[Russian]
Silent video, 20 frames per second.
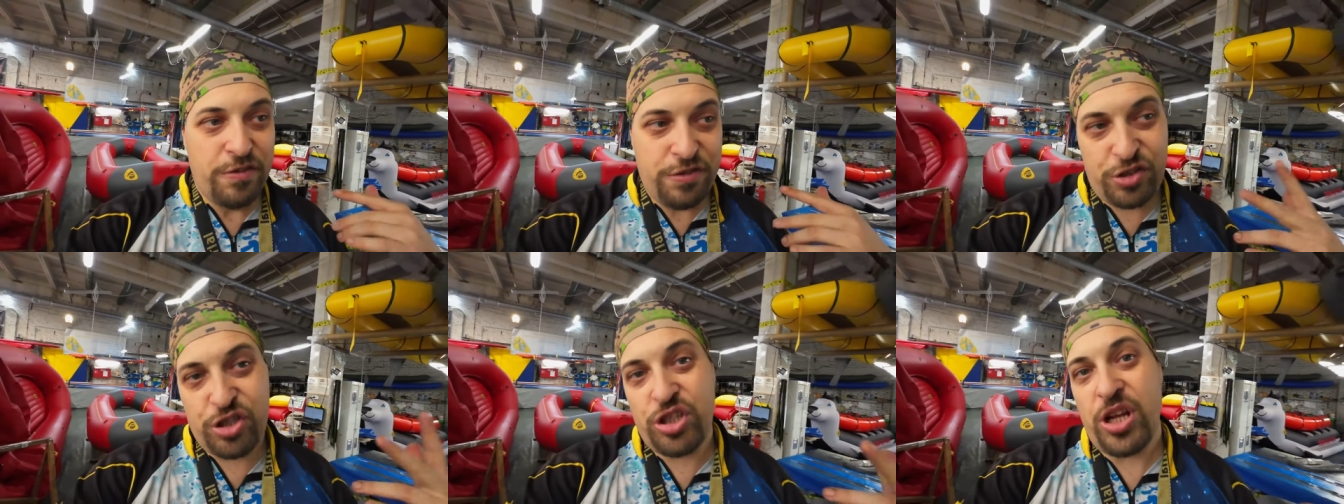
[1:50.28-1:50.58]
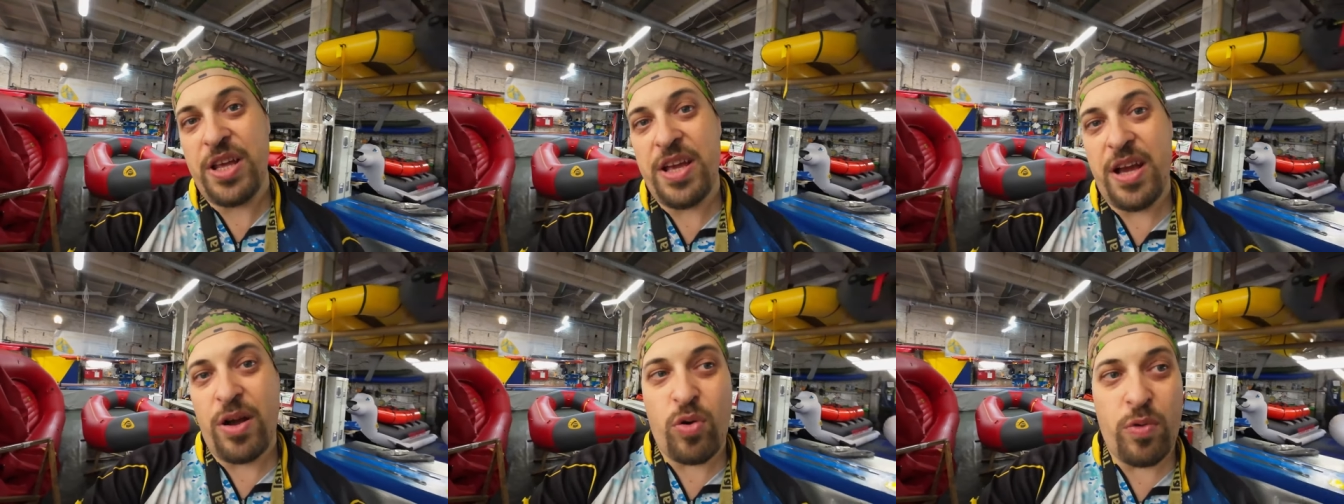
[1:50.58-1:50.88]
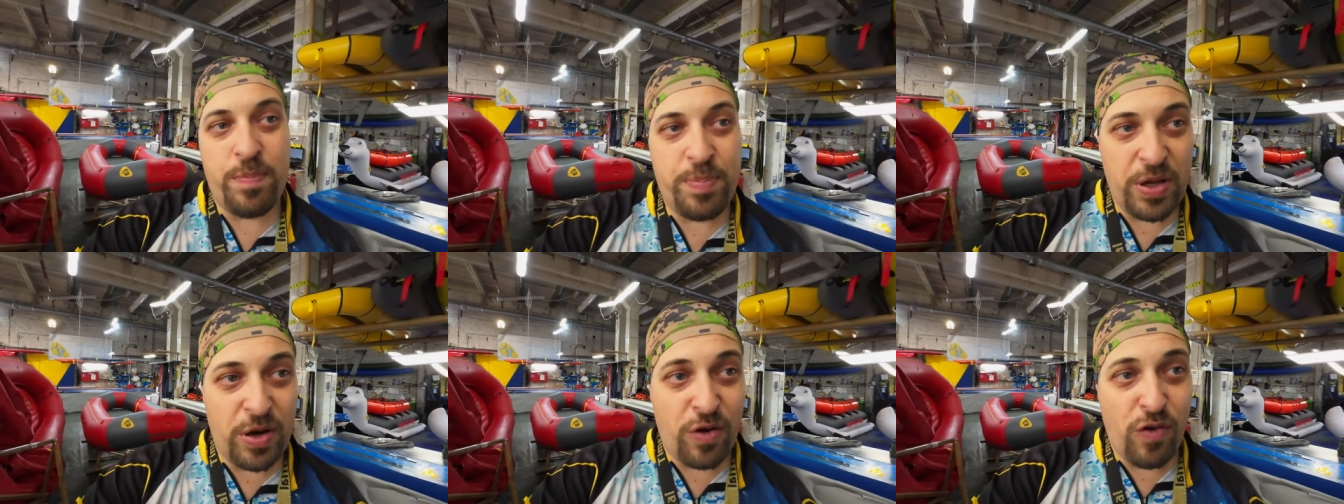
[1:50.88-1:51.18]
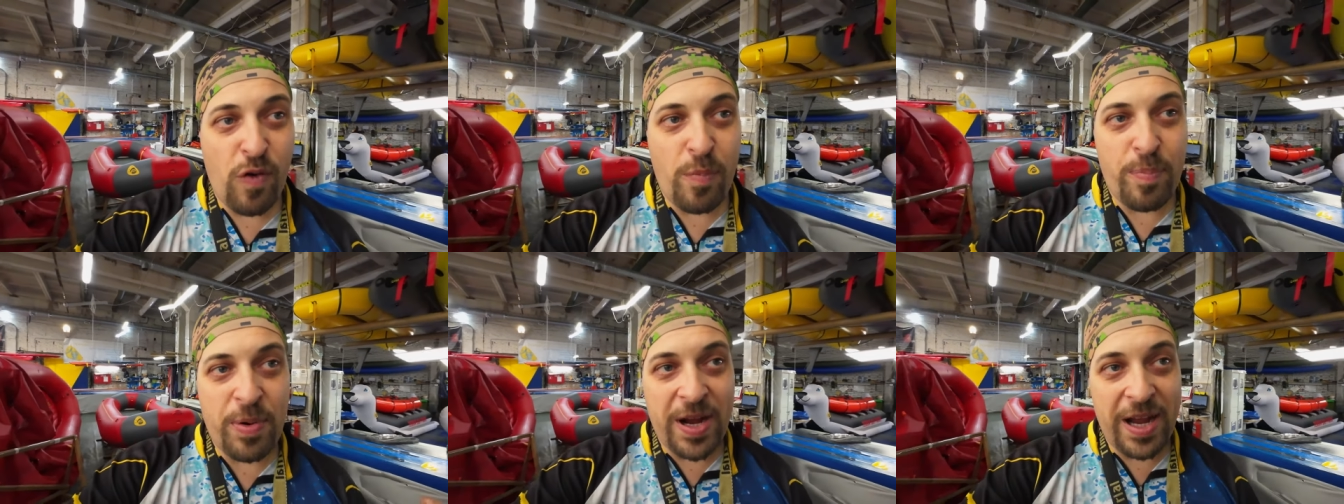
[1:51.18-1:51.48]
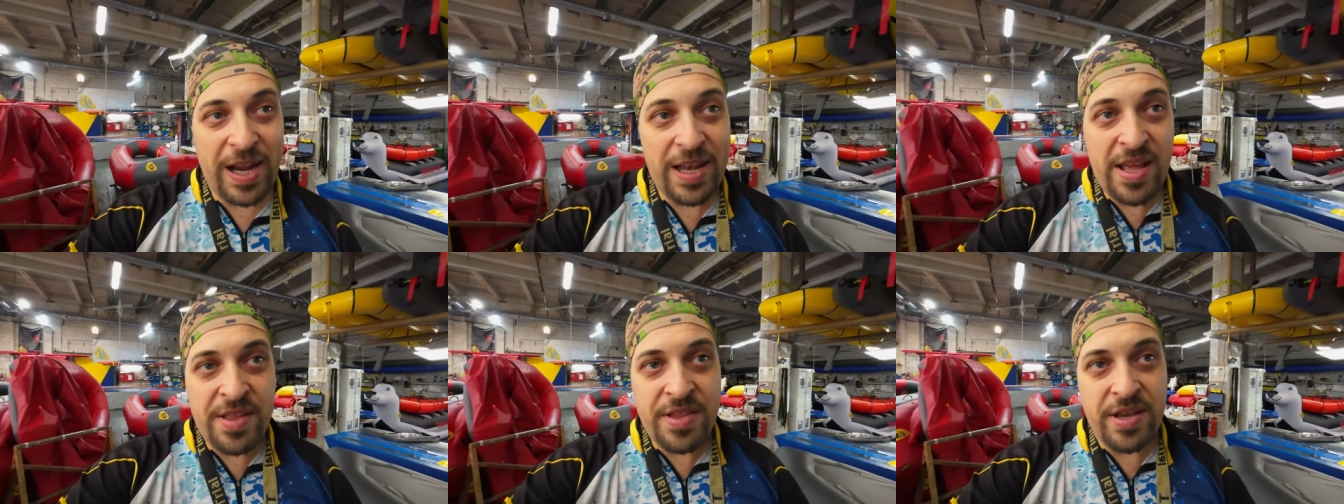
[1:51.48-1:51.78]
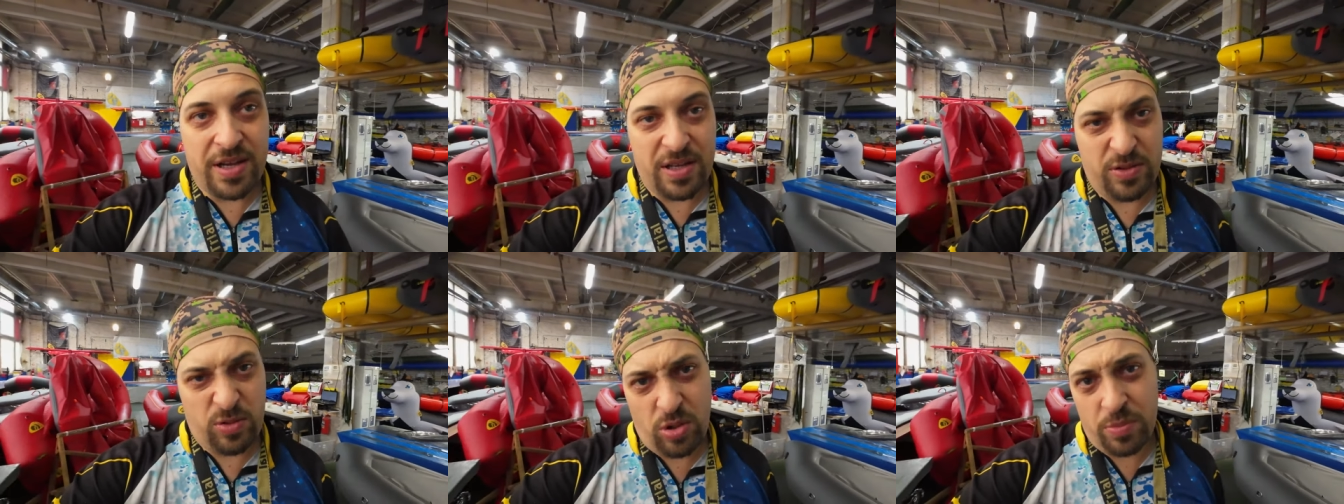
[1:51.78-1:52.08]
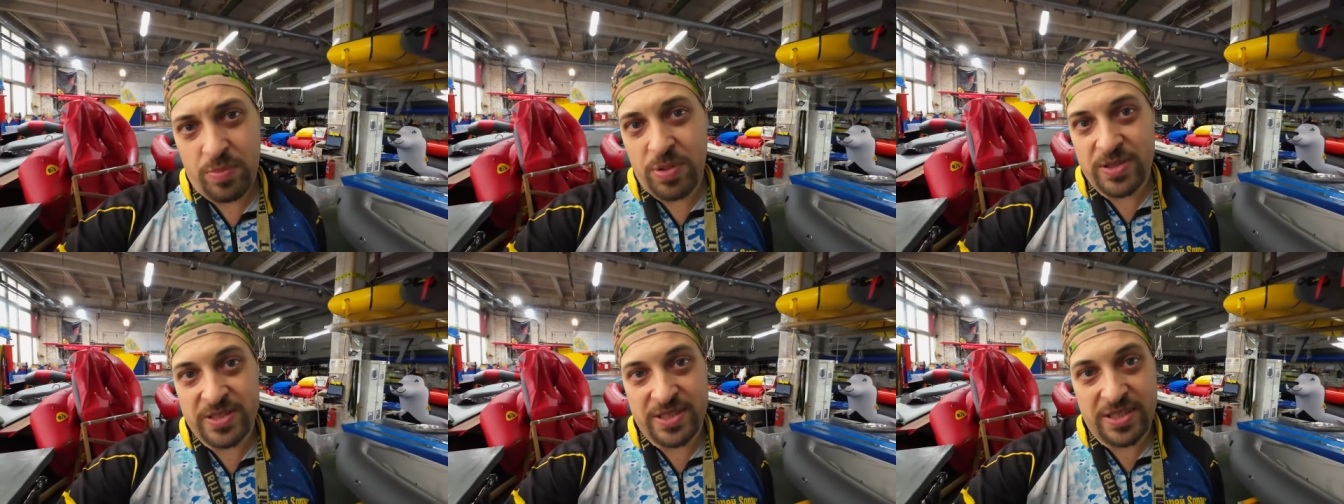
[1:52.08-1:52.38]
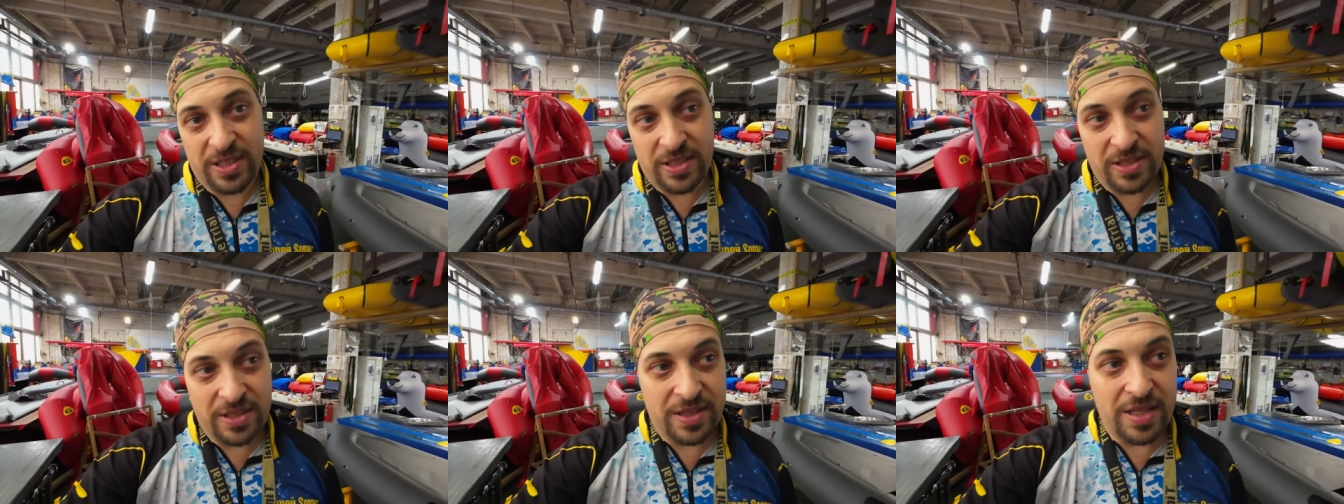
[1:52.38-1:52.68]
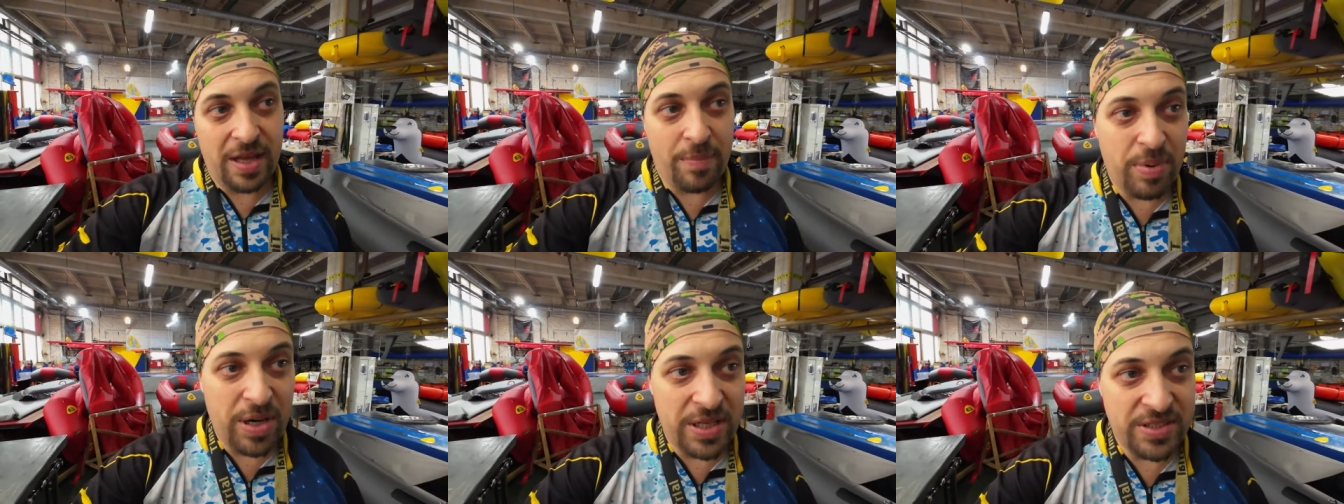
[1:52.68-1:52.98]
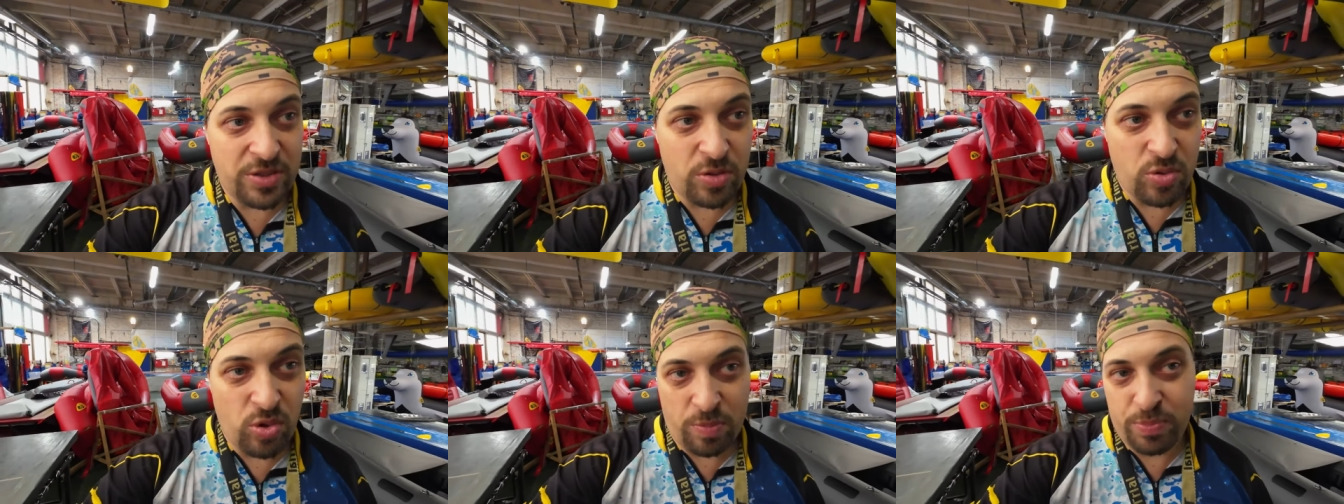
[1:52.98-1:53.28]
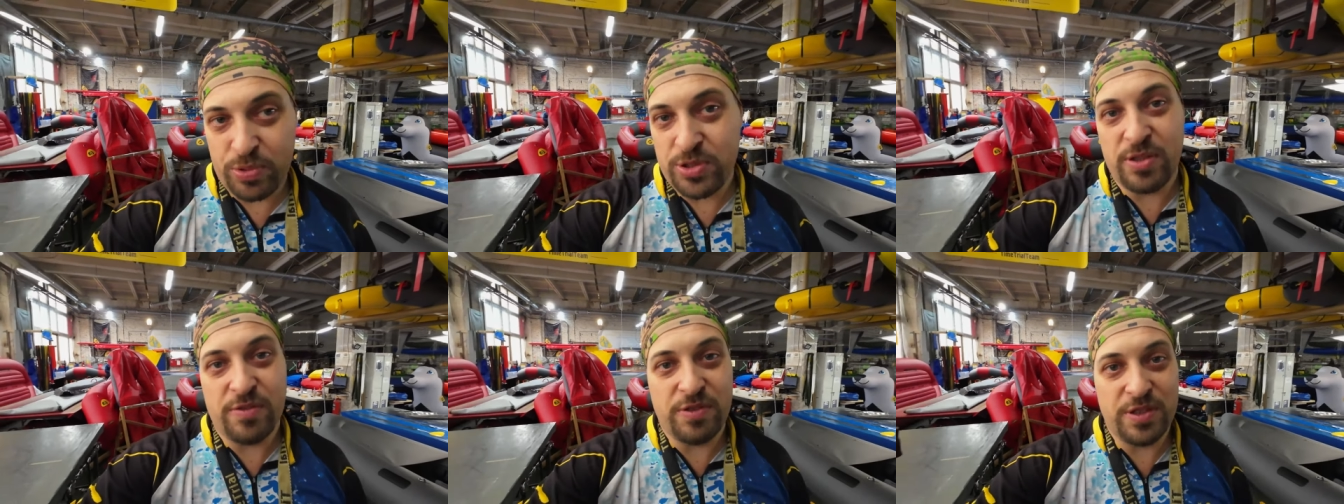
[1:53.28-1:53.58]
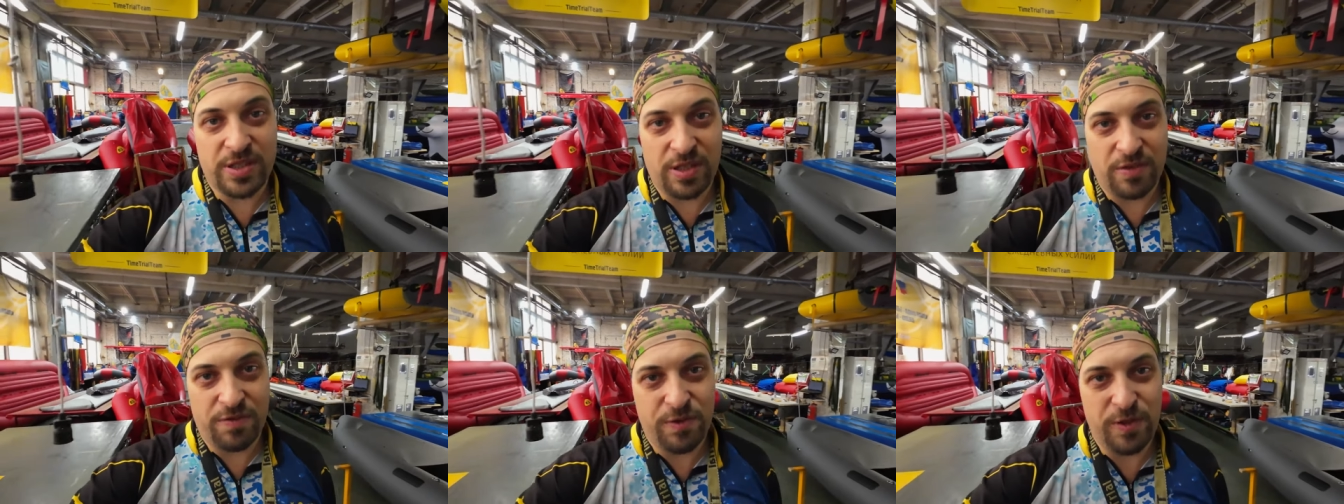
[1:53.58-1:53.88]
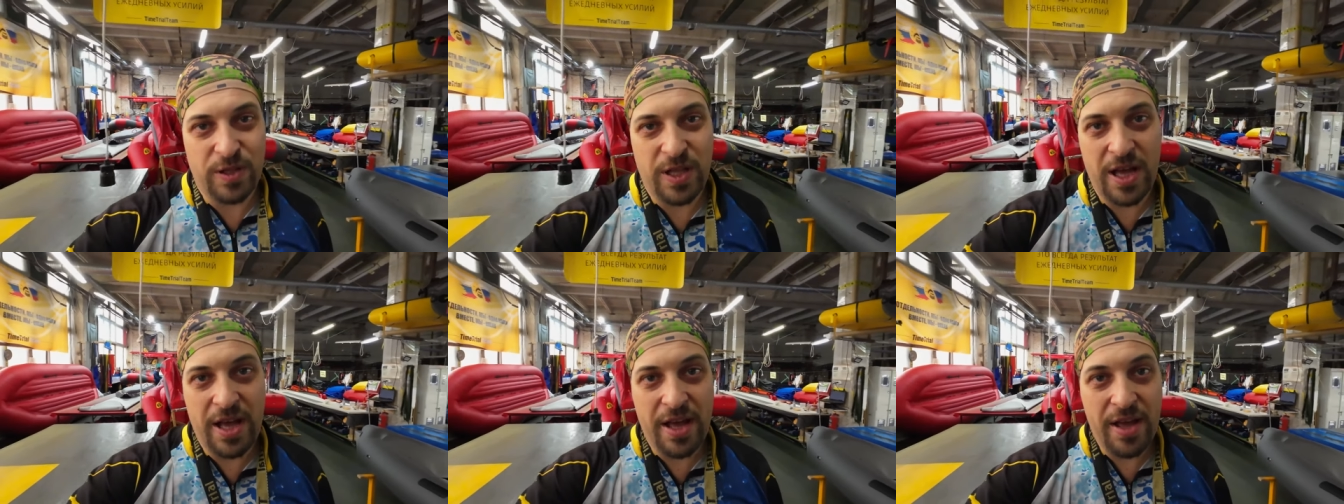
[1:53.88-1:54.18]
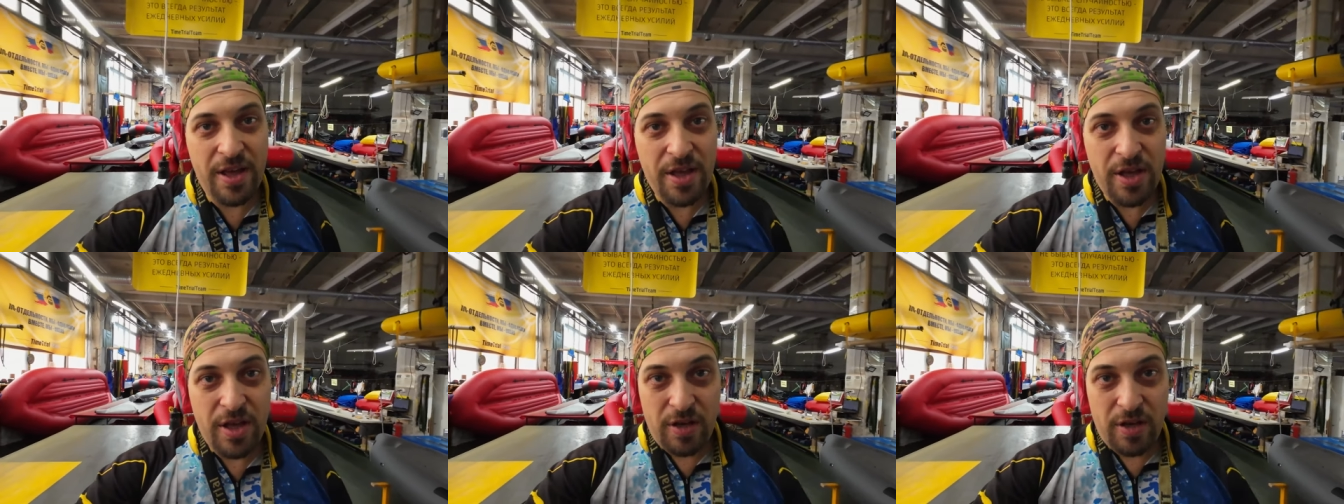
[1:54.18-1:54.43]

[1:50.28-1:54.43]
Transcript: фишкаяку первого поколения, который был сделан на базе корпуса Waterfly.